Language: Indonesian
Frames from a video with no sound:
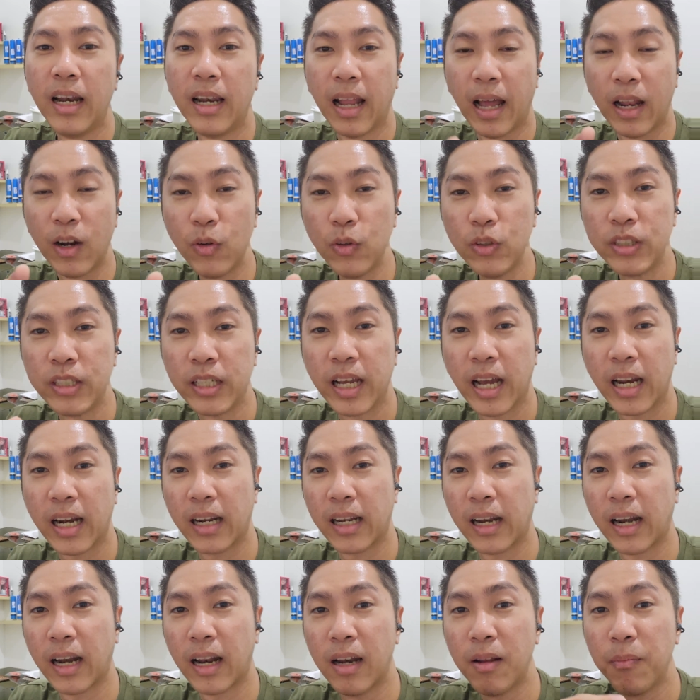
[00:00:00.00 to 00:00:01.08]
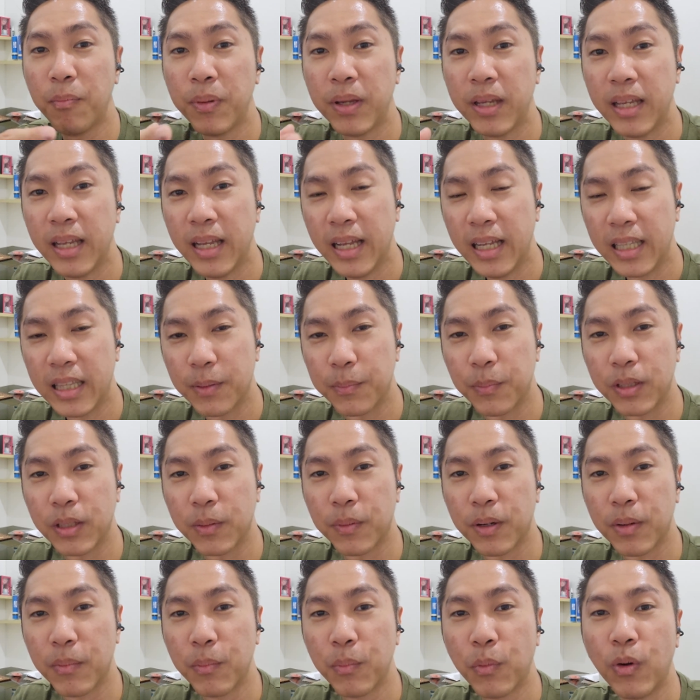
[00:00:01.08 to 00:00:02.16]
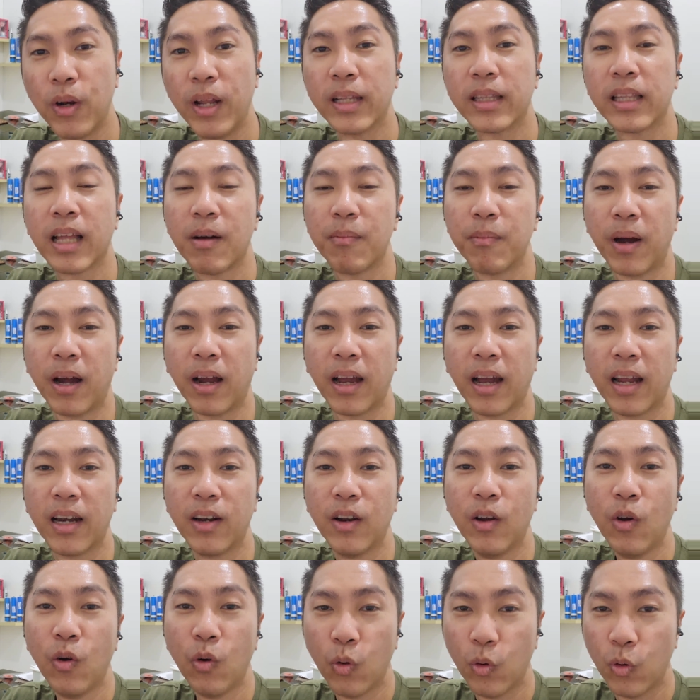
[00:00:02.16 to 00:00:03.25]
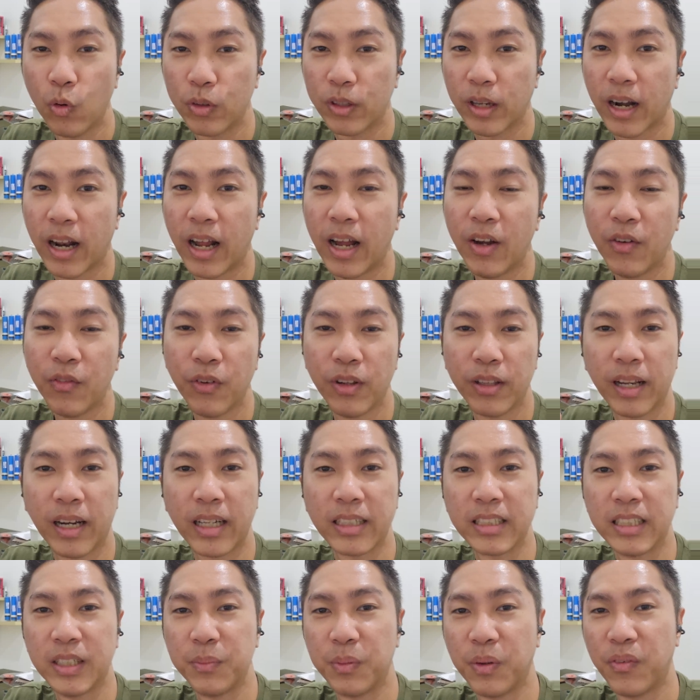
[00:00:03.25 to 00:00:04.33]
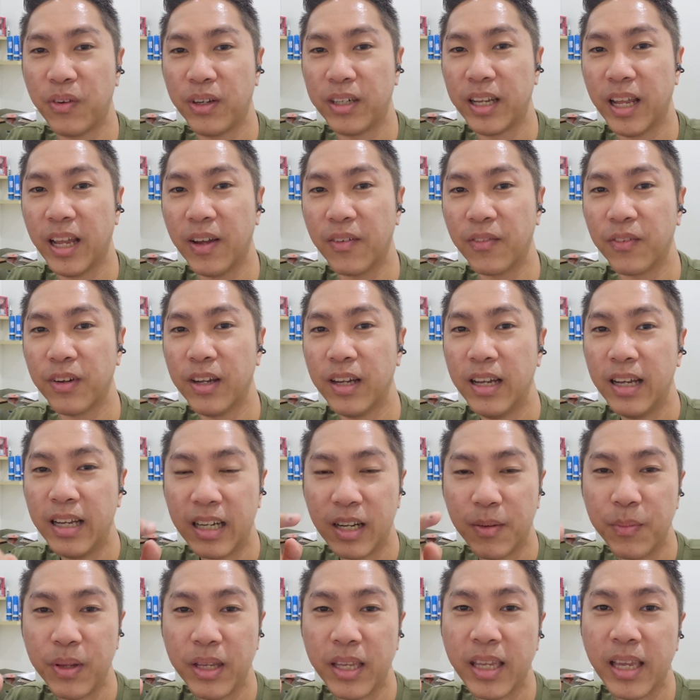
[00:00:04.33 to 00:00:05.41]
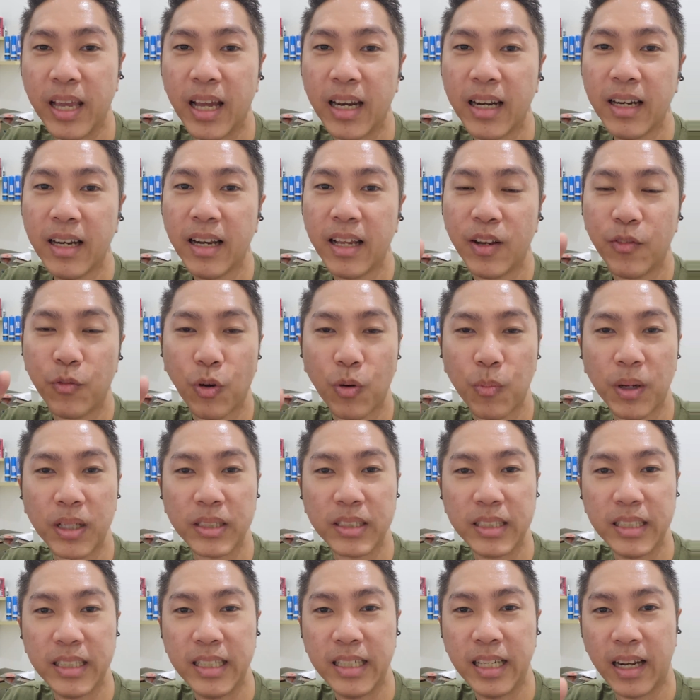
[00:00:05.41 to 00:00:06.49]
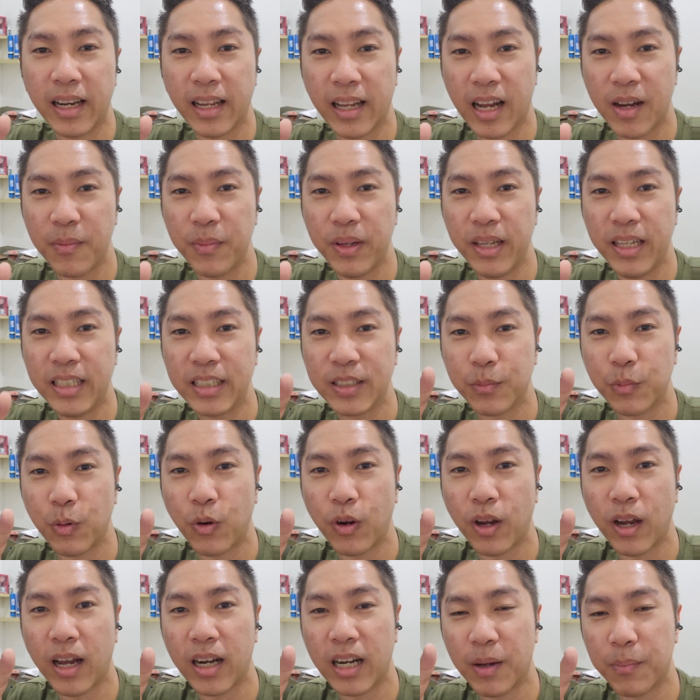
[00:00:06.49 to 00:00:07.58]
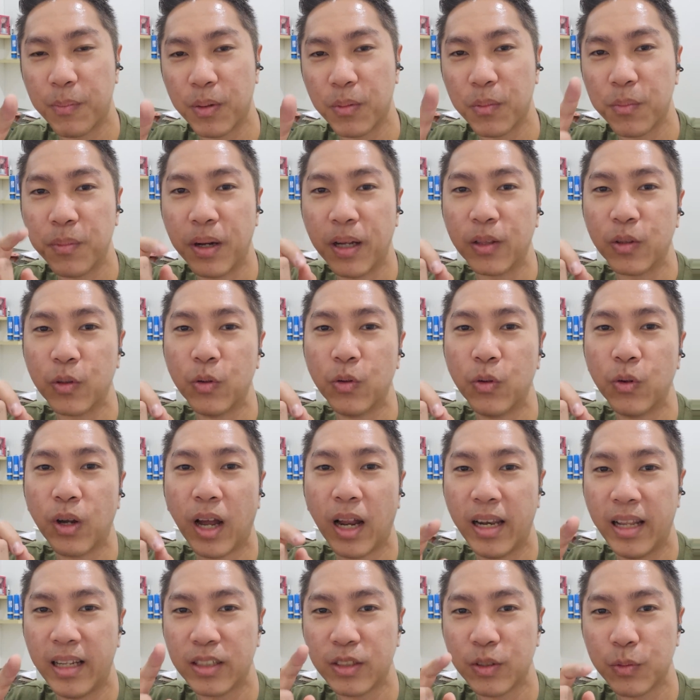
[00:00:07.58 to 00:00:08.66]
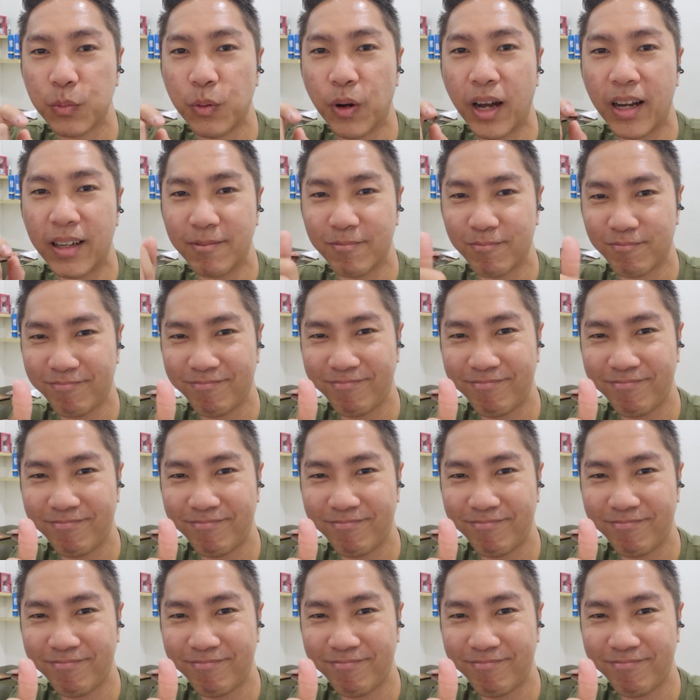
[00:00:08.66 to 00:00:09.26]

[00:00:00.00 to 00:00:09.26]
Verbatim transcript: Lalu jika ada dana lebih, teman-teman boleh tambahkan ultrafiltrasi PVDF. Demikian informasi dari kami, semoga dapat membantu kalian semua.